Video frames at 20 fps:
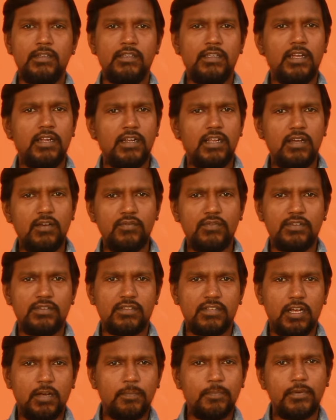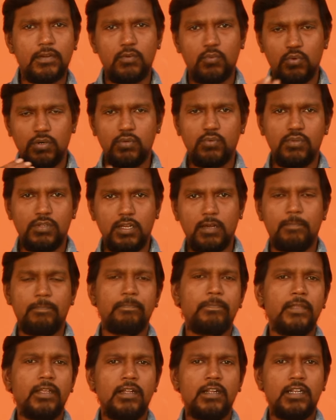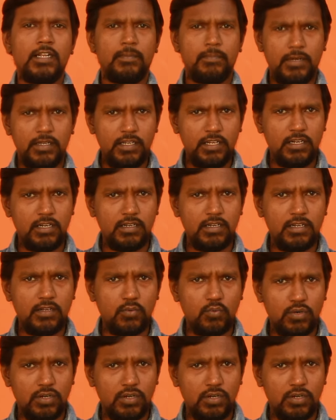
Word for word: ஏன்னா அவங்க சாப்பிட்ற உணவு தான் நம்ம என்ன